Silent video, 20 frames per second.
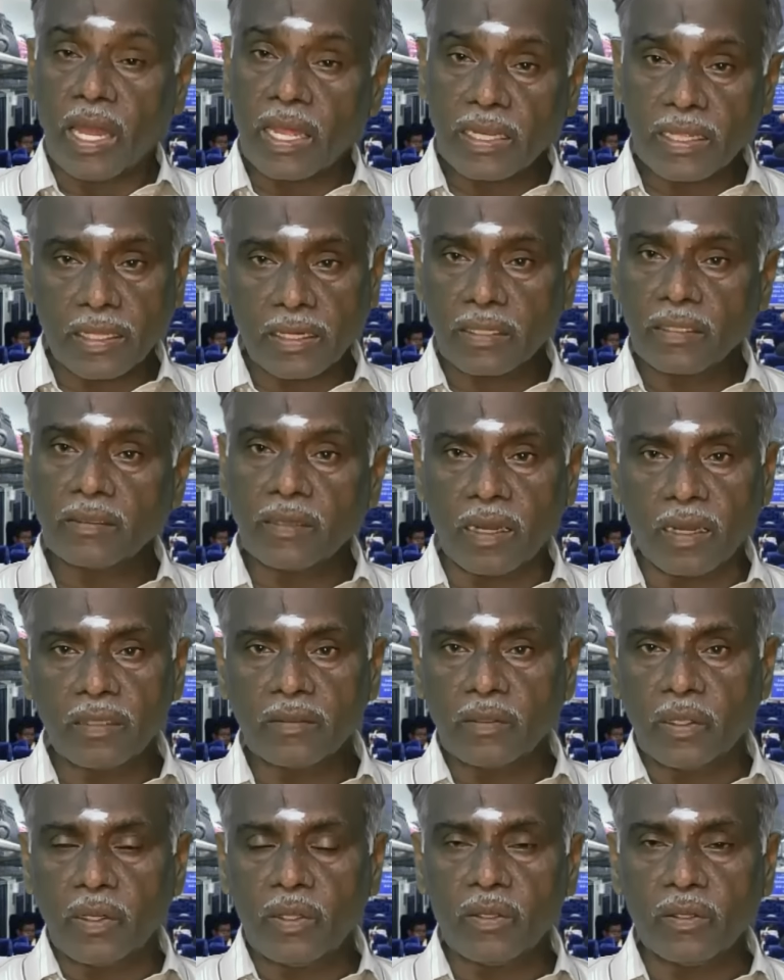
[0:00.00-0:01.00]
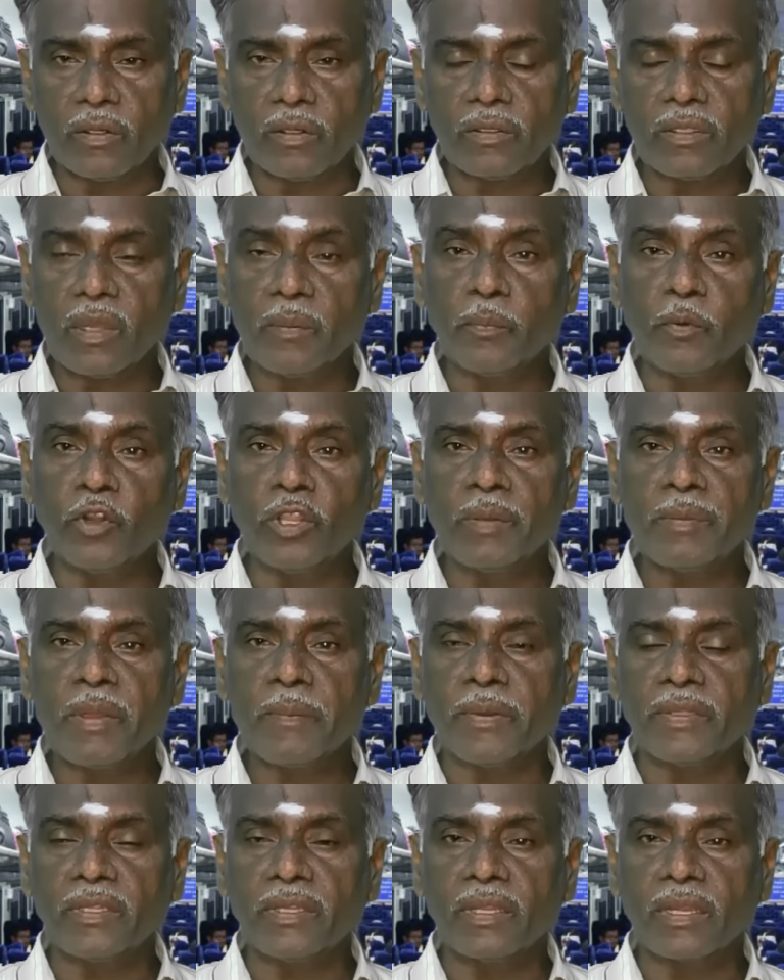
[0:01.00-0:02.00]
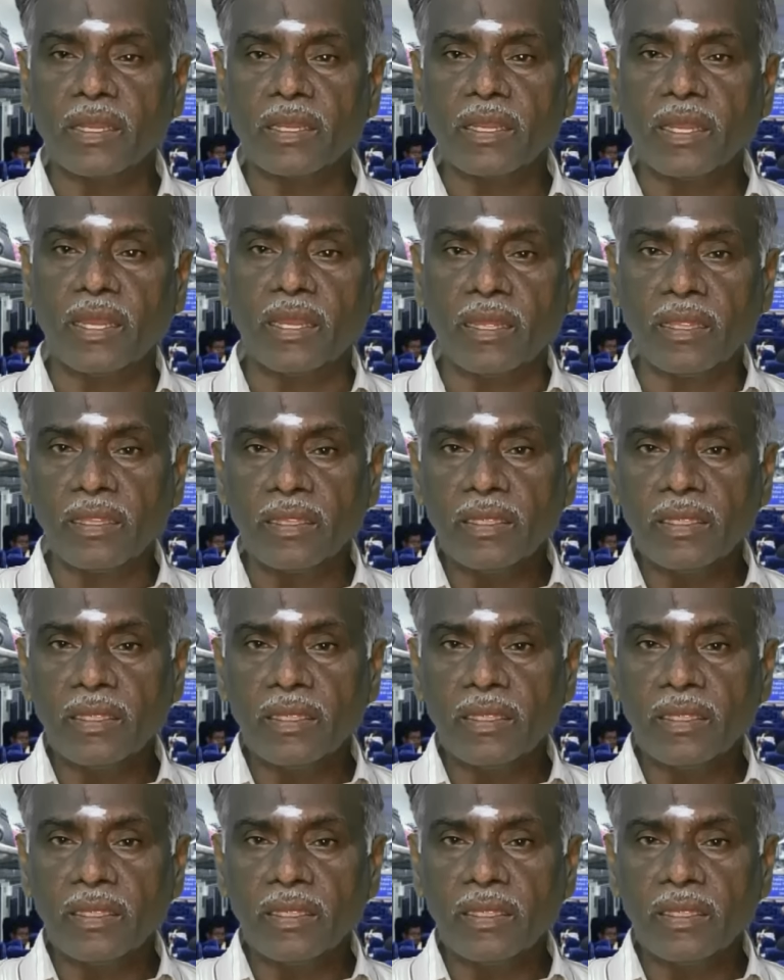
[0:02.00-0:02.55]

ஆனால் எனக்கு நல்லா தெரியும் எப்பொழுதுமே பார்த்திங்கனாக்கா